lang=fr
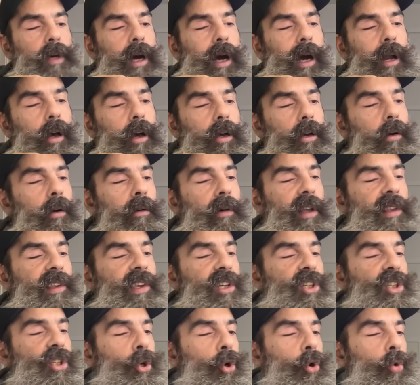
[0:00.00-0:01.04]
Alors, on va
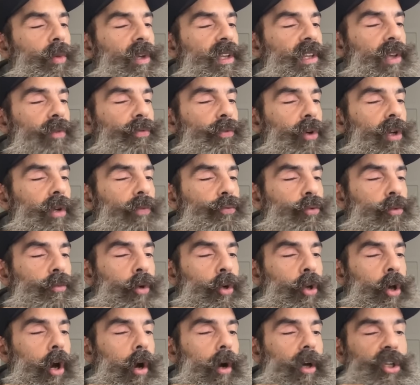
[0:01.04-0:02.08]
dire Jérôme, il défend les
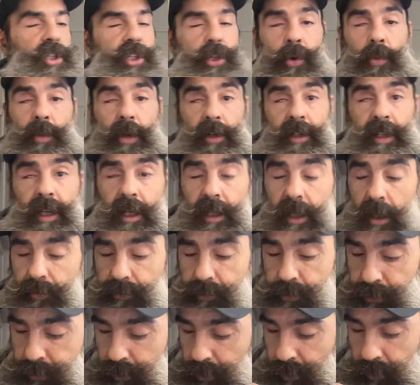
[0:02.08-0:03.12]
footballeurs. Jérôme, il en a rien à
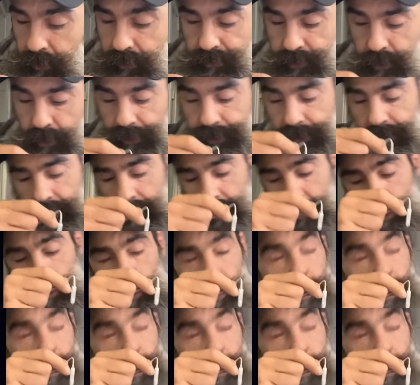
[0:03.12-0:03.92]
foutre du foot.